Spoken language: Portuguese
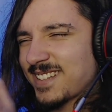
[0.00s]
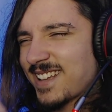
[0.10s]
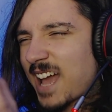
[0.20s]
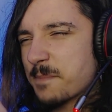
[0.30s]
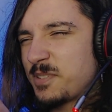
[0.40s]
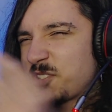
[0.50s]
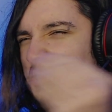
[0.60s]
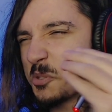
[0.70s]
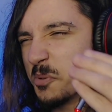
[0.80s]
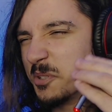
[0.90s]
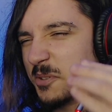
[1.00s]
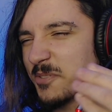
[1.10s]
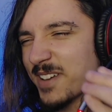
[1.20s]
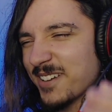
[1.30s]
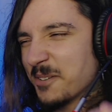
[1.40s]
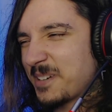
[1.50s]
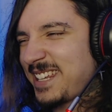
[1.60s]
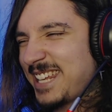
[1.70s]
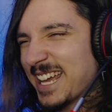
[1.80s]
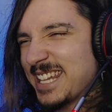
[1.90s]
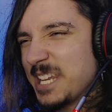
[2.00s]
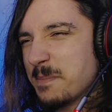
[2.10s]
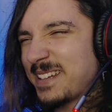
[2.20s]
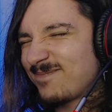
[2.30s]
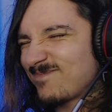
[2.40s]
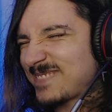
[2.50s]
Absurdo, velho. Oh, que anime